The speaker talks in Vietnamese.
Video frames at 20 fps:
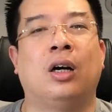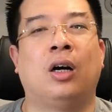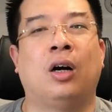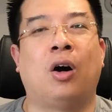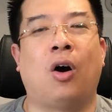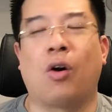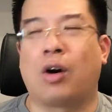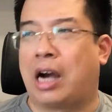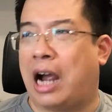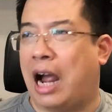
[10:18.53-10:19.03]

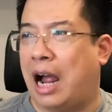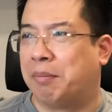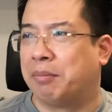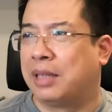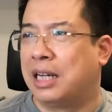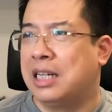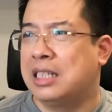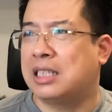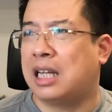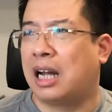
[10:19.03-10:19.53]
Họ cảm
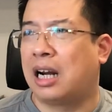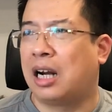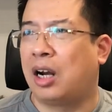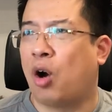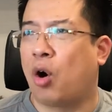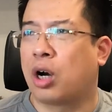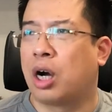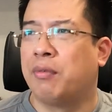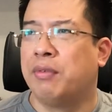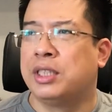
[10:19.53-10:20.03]
thấy rằng là
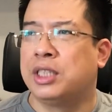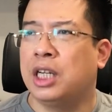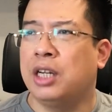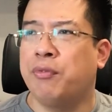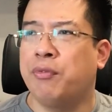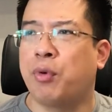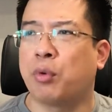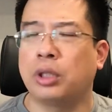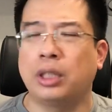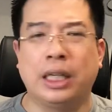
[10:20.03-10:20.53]
họ cần phải chinh
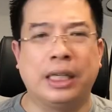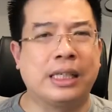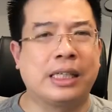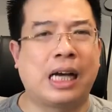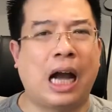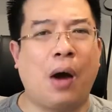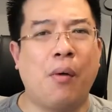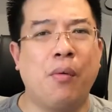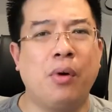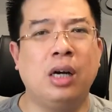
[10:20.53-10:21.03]
phục những đỉnh
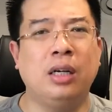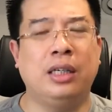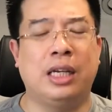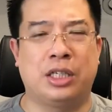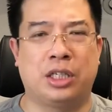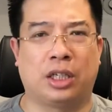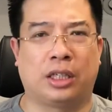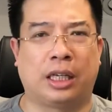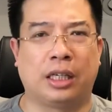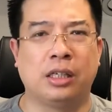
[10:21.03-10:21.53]
cao hơn để
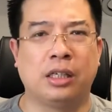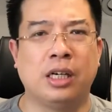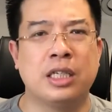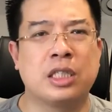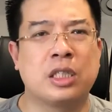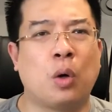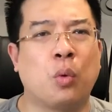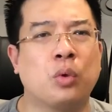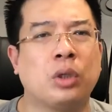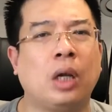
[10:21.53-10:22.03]
trở thành người
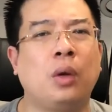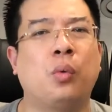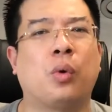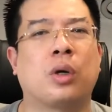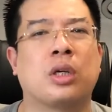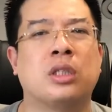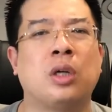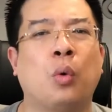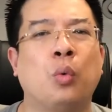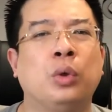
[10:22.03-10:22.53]
giàu nhất hoặc
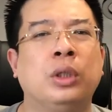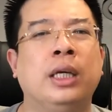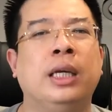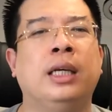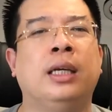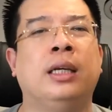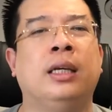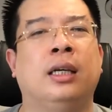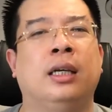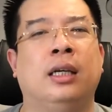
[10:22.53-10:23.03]
giàu
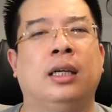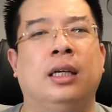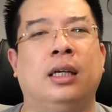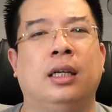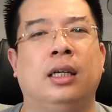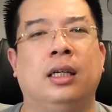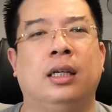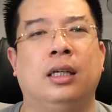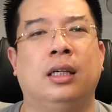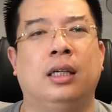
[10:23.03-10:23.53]
nhì
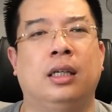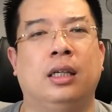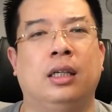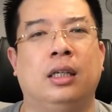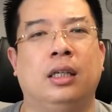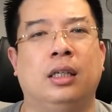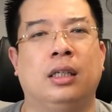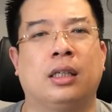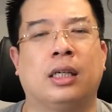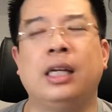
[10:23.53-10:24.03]

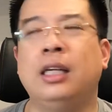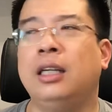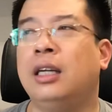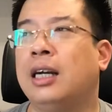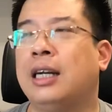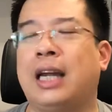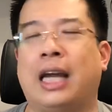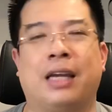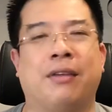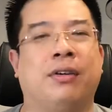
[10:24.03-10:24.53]
cái
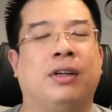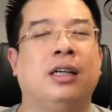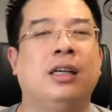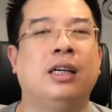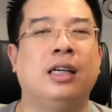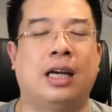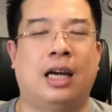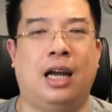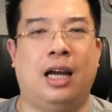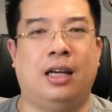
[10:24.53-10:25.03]
nơi này và
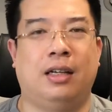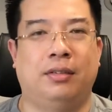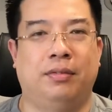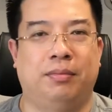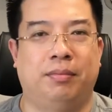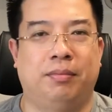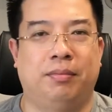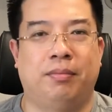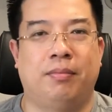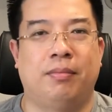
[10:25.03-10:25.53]
nơi khác.
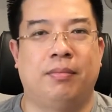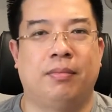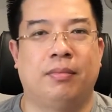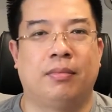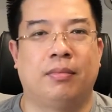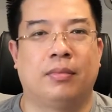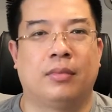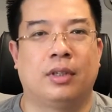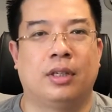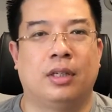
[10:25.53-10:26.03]

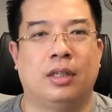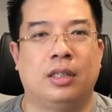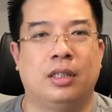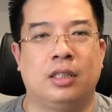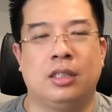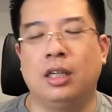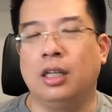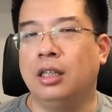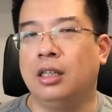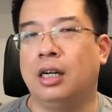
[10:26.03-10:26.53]

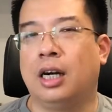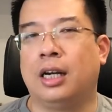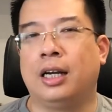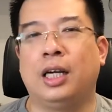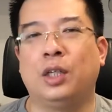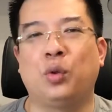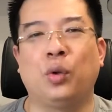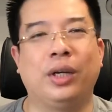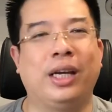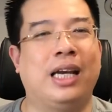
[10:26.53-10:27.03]
Những người
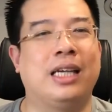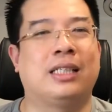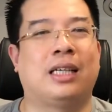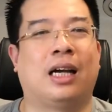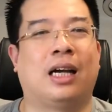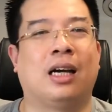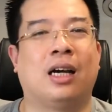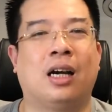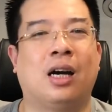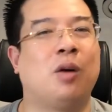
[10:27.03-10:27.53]
đấy tôi nghĩ
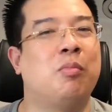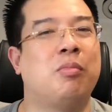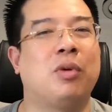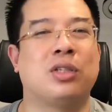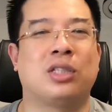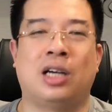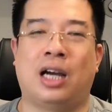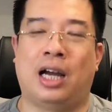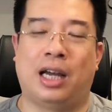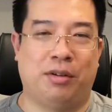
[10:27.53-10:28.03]
rằng không bao
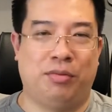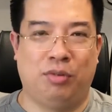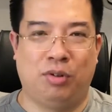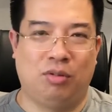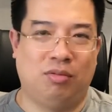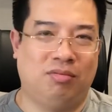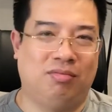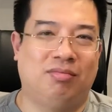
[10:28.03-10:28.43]
giờ hạnh phúc.